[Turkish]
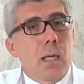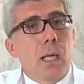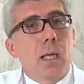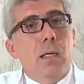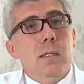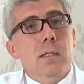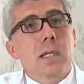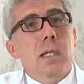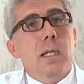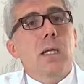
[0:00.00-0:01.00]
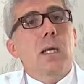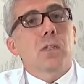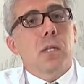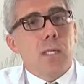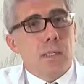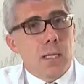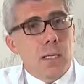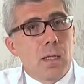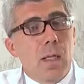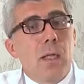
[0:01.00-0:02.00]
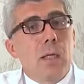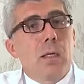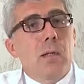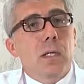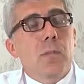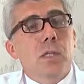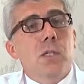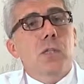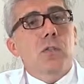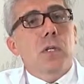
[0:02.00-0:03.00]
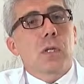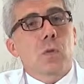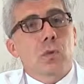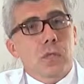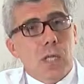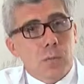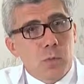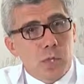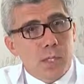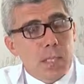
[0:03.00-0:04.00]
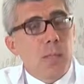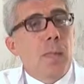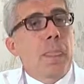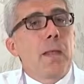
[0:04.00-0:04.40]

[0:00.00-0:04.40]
Eğer hasta ileri yaşta ise, rahim iyice dışarı doğru sarkmış ise,